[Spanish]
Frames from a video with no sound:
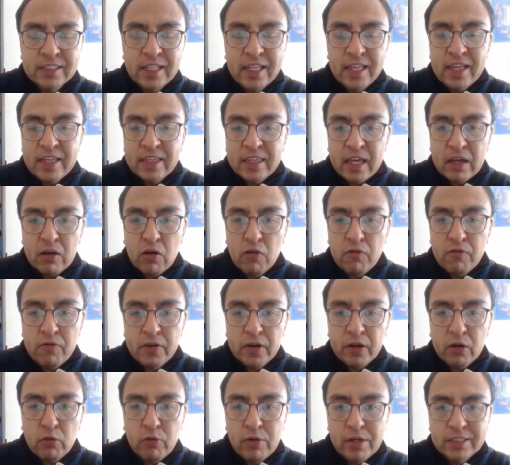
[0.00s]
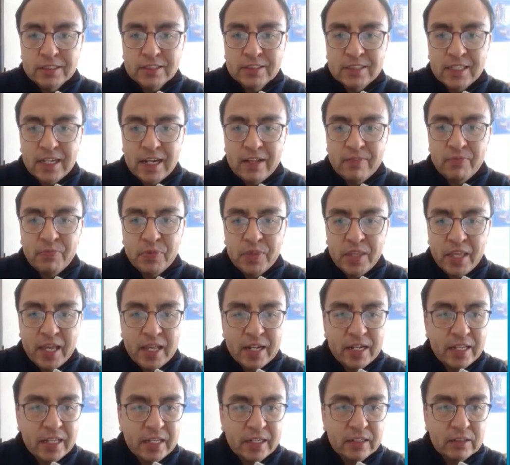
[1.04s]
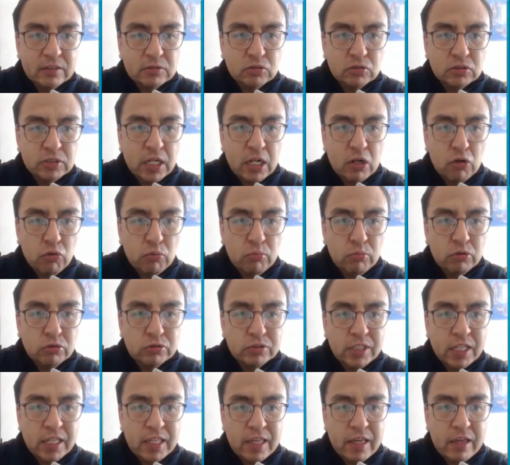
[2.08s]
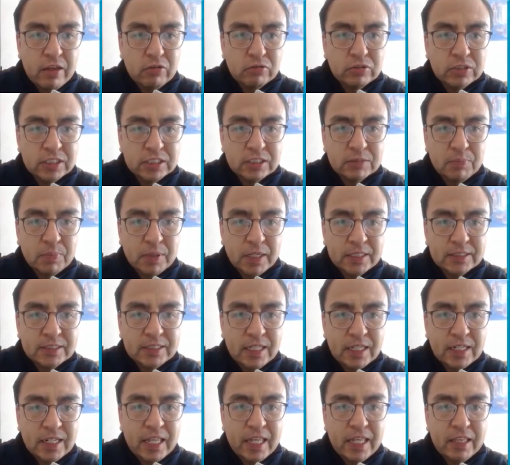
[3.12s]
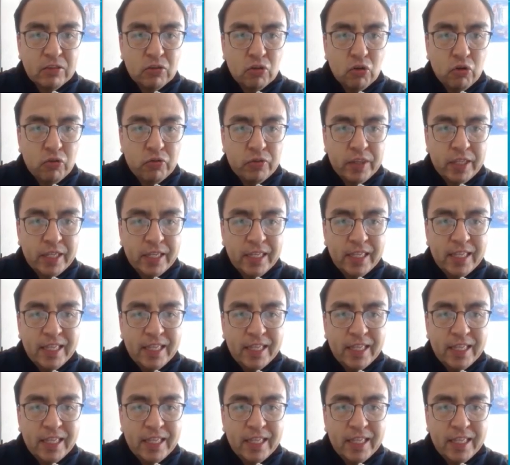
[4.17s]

que con frecuencia tienen sus alumnos y ellos expresan en dónde